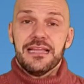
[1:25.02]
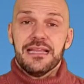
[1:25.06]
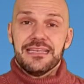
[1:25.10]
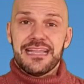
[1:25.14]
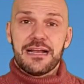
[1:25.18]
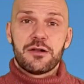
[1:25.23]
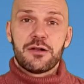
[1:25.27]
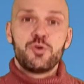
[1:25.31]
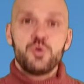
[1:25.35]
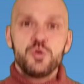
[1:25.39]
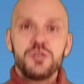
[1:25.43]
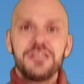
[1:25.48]

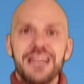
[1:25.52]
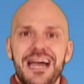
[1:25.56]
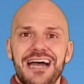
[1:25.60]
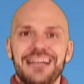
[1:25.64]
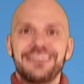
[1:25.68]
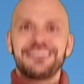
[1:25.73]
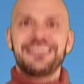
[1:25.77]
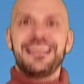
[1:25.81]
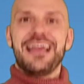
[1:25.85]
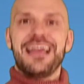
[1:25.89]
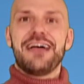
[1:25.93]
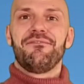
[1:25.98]
Der Kunde
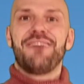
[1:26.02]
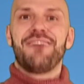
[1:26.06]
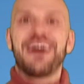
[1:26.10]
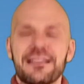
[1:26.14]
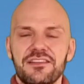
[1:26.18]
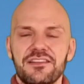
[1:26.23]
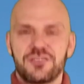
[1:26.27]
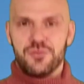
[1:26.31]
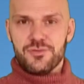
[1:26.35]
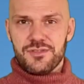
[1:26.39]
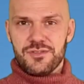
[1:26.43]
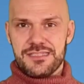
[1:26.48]
hat die
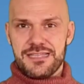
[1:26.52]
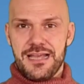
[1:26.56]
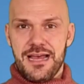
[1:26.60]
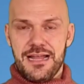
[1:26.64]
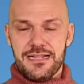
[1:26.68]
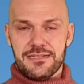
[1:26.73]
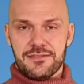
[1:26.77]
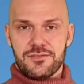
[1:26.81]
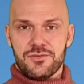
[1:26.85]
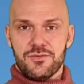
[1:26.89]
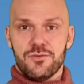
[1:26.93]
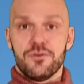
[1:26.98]

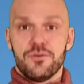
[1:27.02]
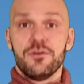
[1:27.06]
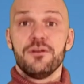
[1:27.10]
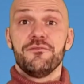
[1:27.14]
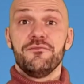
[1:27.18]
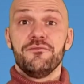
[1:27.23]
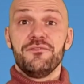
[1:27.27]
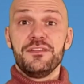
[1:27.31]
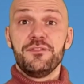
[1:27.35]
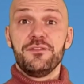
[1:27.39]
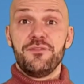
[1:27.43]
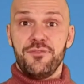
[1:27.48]
Erwartungshaltung
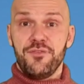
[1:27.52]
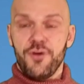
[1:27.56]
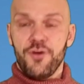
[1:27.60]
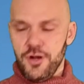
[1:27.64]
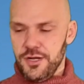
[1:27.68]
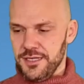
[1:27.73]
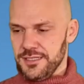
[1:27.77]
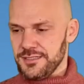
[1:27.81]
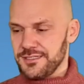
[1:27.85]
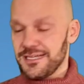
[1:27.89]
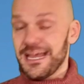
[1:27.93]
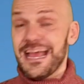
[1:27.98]
wie
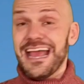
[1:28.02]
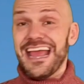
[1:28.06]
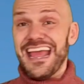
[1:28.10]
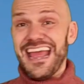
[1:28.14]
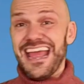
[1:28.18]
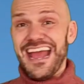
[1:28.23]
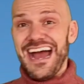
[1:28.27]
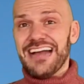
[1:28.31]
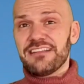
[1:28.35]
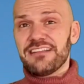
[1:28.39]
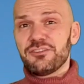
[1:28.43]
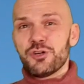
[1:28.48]
folgt.
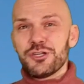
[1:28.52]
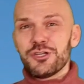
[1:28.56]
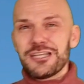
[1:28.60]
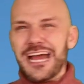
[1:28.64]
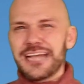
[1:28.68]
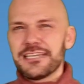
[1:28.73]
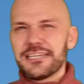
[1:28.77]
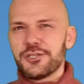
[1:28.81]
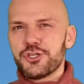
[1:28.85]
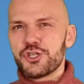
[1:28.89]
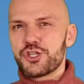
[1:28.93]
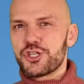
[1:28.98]
Er hat heute
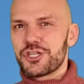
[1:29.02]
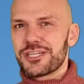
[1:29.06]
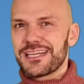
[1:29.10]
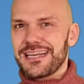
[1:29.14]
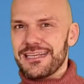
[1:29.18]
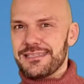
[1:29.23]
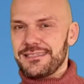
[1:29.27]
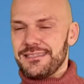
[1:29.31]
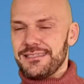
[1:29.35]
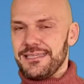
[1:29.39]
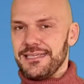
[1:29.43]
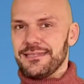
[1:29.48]
einen
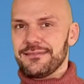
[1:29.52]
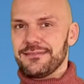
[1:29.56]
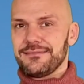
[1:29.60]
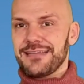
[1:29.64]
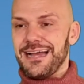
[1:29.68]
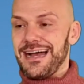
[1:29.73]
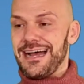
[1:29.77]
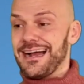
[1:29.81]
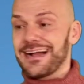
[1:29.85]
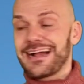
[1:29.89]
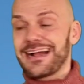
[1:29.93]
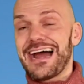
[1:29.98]
stressigen
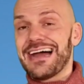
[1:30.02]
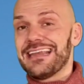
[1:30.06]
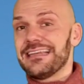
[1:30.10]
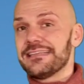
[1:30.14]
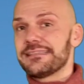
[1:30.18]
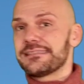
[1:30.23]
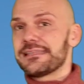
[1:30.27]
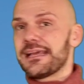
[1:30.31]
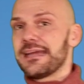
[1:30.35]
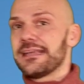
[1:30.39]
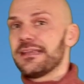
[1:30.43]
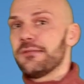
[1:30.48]
Tag. Alle
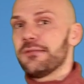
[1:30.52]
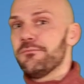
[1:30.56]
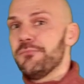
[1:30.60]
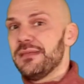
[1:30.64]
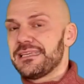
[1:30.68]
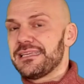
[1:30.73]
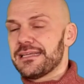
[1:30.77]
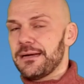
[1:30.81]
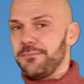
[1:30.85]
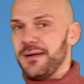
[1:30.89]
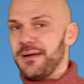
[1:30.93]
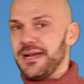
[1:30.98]
seine
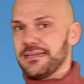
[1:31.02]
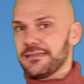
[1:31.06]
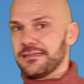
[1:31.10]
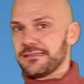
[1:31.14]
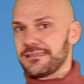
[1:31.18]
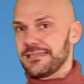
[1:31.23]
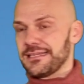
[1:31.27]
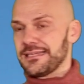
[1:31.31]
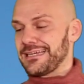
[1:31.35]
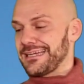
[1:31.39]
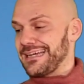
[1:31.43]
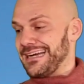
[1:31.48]
Mitarbeiter
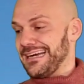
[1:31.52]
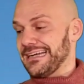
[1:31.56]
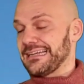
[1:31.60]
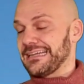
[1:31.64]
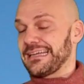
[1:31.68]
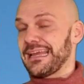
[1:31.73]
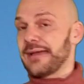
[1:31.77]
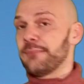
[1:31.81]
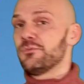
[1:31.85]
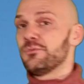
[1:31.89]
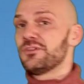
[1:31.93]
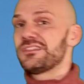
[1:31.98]
sind krank.
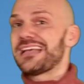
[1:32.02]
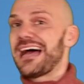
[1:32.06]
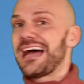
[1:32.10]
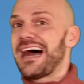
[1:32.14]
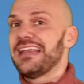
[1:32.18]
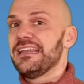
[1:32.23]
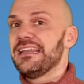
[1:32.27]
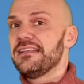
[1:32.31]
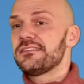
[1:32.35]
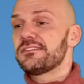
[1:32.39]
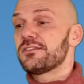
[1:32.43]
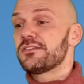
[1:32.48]
Er muss
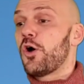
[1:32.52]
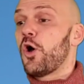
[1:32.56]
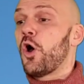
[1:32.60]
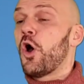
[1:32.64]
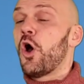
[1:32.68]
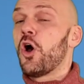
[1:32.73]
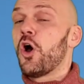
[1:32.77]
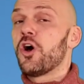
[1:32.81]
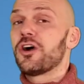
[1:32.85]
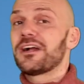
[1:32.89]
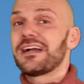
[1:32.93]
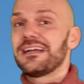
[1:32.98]
alles
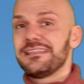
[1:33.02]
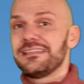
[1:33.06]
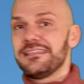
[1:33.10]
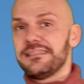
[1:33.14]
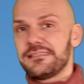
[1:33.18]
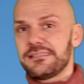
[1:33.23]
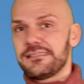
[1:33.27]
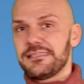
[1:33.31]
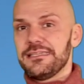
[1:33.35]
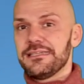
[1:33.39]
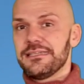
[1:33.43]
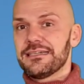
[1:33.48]

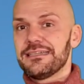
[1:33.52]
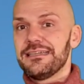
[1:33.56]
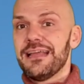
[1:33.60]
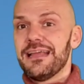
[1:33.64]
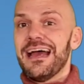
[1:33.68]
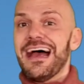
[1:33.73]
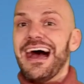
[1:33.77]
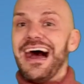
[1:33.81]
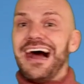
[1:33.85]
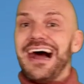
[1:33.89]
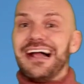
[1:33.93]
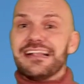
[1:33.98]
organisieren.
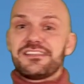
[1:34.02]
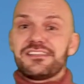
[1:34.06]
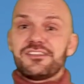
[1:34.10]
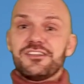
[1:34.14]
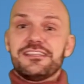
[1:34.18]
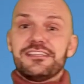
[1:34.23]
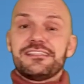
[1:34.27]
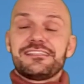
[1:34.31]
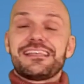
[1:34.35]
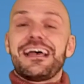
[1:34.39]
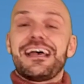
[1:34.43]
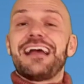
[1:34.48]
Also
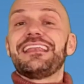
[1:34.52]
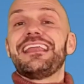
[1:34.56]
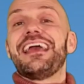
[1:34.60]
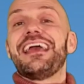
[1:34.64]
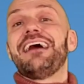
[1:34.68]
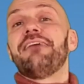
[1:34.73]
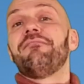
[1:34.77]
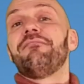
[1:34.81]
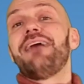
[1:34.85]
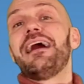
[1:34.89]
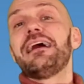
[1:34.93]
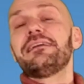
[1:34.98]
ist seine
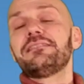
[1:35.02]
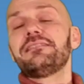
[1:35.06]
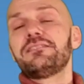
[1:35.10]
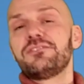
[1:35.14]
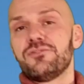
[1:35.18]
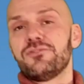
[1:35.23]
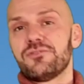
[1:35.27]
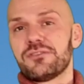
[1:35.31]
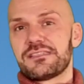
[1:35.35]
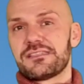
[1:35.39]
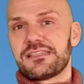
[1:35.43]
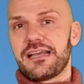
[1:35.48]

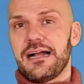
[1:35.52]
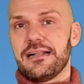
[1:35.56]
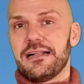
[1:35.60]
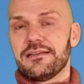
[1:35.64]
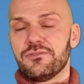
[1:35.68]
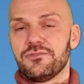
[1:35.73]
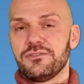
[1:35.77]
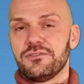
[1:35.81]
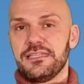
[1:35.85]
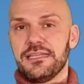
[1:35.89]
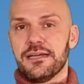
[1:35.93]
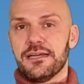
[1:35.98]

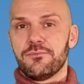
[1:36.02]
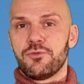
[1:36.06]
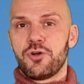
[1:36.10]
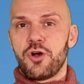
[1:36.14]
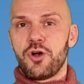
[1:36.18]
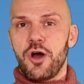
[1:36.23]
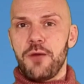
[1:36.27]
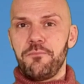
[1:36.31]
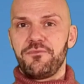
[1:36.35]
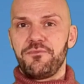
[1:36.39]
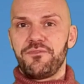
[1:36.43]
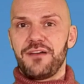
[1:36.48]
Erwartungshaltung, die er im
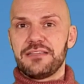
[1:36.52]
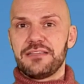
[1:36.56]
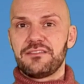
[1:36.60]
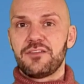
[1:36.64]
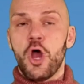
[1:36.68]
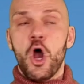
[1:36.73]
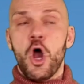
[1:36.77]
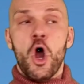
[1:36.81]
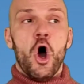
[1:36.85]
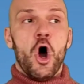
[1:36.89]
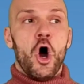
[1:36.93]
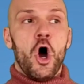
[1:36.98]
Kopf hat,
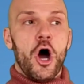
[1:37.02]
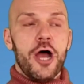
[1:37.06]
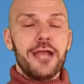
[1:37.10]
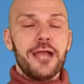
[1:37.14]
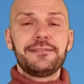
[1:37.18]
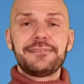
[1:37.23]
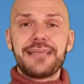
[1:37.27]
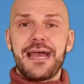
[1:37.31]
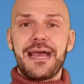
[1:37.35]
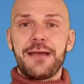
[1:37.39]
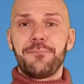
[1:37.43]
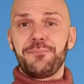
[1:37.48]

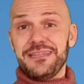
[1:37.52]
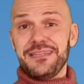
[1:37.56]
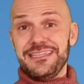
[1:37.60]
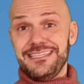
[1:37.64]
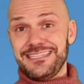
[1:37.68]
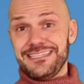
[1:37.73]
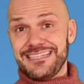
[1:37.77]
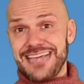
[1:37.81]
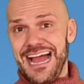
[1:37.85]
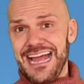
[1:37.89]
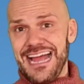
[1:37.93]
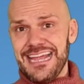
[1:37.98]
heute habe
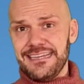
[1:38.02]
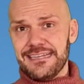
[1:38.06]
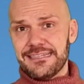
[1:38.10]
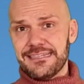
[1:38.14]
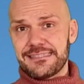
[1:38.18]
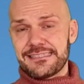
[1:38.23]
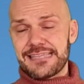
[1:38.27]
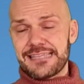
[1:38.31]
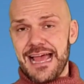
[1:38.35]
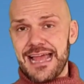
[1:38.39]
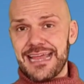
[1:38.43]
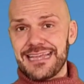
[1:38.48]
ich keine
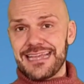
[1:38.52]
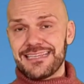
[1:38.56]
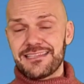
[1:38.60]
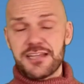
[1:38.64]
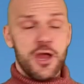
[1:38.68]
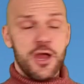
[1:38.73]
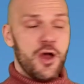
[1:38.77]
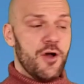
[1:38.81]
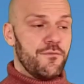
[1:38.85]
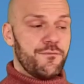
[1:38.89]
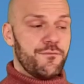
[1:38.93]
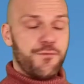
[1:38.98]
Zeit
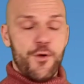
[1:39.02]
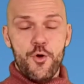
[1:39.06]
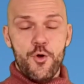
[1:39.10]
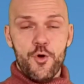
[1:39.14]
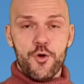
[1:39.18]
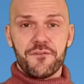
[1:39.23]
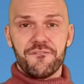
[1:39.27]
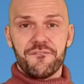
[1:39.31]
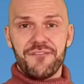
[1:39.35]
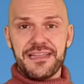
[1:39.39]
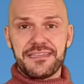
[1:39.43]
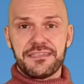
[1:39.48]
für
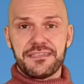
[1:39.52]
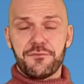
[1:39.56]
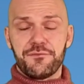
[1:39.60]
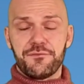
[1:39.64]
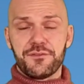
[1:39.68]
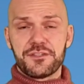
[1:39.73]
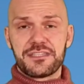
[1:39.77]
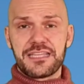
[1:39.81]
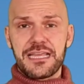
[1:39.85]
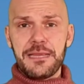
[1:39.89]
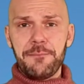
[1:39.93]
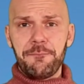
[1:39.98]
irgendwelche
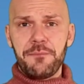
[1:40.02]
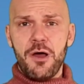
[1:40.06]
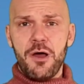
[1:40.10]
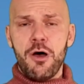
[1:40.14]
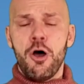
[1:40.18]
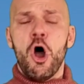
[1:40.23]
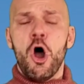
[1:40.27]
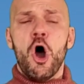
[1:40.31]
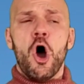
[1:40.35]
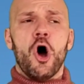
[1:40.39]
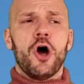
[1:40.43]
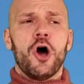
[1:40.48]
Vertriebler.
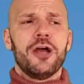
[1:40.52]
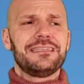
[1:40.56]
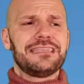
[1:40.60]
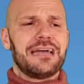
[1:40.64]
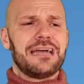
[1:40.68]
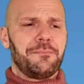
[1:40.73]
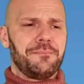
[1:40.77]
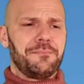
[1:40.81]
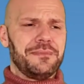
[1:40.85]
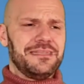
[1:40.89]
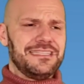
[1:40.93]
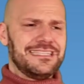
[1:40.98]
Heute
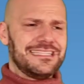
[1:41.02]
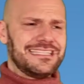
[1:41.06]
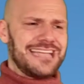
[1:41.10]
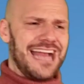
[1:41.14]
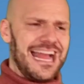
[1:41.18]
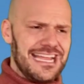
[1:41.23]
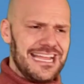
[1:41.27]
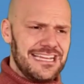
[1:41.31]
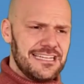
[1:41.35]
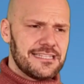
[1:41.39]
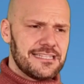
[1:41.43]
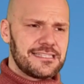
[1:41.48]
habe ich
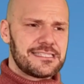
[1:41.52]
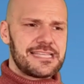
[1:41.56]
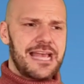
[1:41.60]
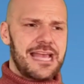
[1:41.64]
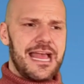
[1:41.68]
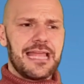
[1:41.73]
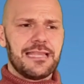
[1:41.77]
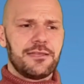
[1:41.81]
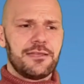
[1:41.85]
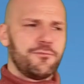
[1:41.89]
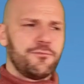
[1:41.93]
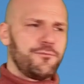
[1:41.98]
keine
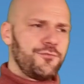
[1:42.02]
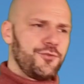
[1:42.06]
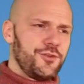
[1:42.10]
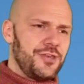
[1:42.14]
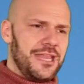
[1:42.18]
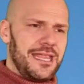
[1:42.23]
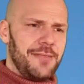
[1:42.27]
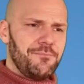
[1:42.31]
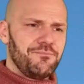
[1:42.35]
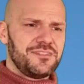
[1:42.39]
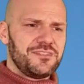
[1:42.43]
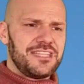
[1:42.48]
Zeit für
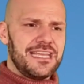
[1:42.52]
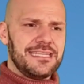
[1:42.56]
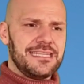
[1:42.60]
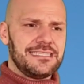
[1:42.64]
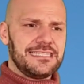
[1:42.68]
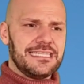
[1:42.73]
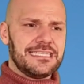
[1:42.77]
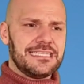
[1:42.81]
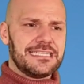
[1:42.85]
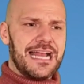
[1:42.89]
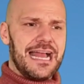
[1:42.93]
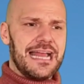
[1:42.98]

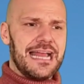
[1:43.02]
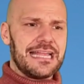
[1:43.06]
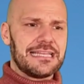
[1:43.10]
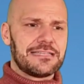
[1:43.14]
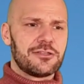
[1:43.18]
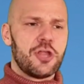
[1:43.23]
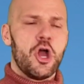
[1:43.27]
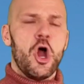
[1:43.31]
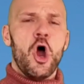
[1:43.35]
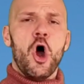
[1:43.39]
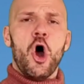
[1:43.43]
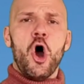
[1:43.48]

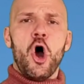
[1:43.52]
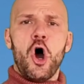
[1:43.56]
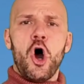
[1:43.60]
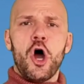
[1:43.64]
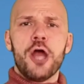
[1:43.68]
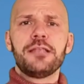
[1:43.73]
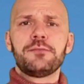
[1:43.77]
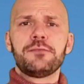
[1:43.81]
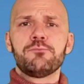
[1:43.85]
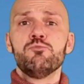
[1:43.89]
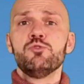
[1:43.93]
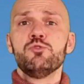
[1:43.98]
Nebentätigkeiten.
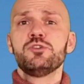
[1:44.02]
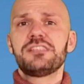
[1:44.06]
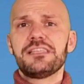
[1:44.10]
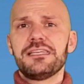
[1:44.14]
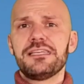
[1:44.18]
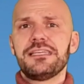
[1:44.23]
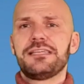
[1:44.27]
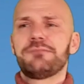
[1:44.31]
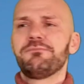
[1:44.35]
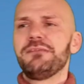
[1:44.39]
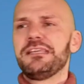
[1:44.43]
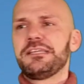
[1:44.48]
Heute muss
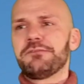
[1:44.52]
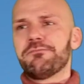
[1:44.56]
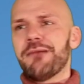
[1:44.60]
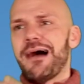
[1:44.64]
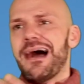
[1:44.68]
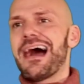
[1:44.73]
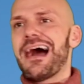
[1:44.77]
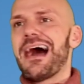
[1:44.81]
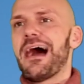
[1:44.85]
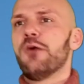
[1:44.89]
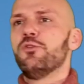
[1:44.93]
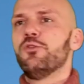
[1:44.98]
ich mich
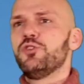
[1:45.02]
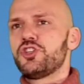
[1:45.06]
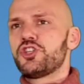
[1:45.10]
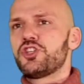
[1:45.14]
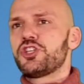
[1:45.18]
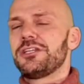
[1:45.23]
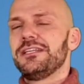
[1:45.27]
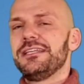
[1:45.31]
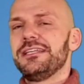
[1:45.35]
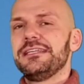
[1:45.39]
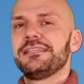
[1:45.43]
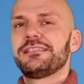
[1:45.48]
mal
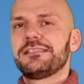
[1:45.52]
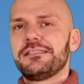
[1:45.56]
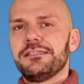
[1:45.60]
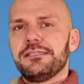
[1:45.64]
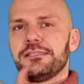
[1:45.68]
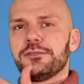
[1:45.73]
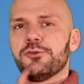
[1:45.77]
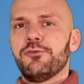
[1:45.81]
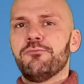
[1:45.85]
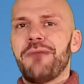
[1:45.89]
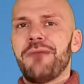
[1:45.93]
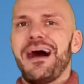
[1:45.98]

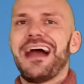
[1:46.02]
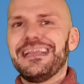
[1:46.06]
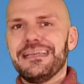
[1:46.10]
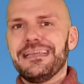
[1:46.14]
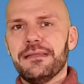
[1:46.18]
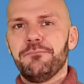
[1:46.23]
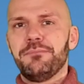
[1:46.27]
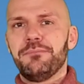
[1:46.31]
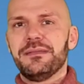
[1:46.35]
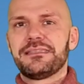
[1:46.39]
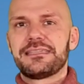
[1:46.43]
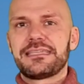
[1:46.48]
ausschließlich um
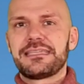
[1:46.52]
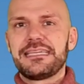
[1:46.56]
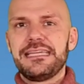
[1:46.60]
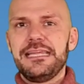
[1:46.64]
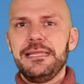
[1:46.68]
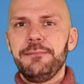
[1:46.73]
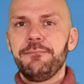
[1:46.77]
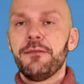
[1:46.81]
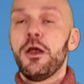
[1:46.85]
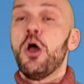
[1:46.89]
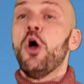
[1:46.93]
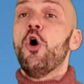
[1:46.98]
meinen
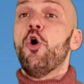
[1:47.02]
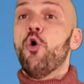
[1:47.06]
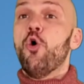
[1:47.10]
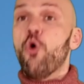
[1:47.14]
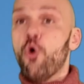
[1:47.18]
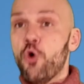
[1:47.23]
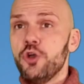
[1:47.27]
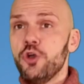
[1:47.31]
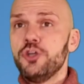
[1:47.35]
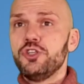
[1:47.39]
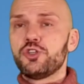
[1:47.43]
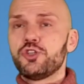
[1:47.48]
Betrieb
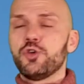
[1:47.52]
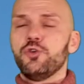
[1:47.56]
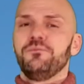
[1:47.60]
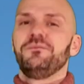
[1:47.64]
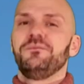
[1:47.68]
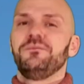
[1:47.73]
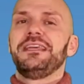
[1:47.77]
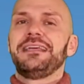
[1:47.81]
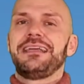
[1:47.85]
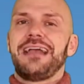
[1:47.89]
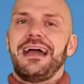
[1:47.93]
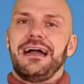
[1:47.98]
und
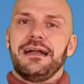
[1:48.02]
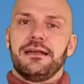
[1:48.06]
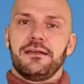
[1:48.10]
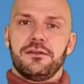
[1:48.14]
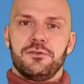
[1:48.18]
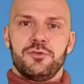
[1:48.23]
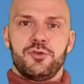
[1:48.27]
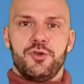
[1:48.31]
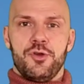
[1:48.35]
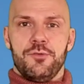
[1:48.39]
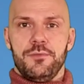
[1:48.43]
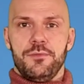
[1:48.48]
um die
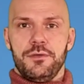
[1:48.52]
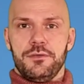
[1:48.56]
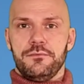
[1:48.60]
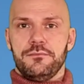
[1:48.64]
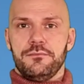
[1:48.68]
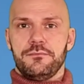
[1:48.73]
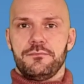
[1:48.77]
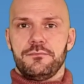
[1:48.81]
Kranken kümmern.